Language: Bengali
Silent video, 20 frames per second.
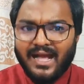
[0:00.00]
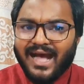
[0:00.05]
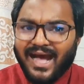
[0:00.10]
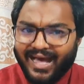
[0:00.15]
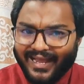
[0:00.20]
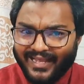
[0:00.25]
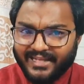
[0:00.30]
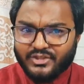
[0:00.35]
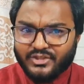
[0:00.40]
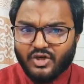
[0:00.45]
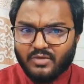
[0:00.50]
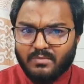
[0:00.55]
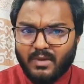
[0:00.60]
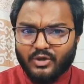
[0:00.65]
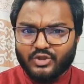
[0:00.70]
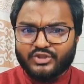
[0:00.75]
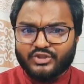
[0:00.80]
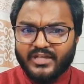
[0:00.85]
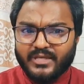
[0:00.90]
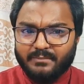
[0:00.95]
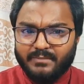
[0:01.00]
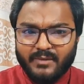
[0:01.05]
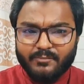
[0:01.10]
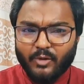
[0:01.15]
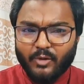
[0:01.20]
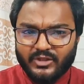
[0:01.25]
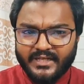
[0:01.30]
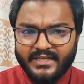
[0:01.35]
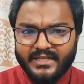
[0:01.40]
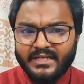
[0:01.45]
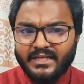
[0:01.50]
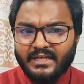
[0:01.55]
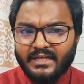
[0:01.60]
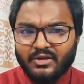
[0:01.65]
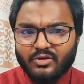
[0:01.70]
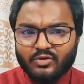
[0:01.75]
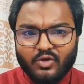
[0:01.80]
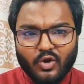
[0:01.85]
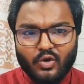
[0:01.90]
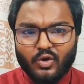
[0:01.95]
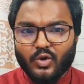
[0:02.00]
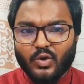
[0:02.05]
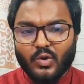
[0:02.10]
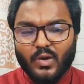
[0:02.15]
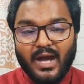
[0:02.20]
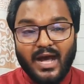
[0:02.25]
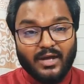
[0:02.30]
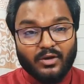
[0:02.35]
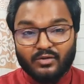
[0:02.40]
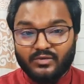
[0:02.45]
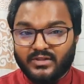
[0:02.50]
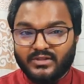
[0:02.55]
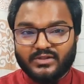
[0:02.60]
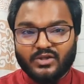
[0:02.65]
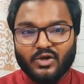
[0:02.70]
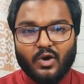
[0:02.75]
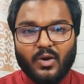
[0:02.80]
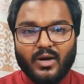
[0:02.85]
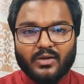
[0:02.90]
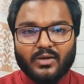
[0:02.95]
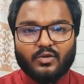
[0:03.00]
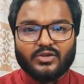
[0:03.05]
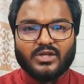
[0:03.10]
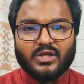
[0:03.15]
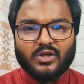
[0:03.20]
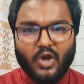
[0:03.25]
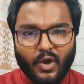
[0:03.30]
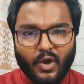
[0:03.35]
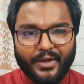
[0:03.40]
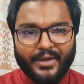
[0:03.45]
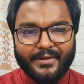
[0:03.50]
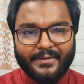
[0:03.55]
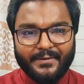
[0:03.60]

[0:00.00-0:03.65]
আরেকজন মানুষের বিপদে কখনো আনন্দিত হওয়ার কথা নয়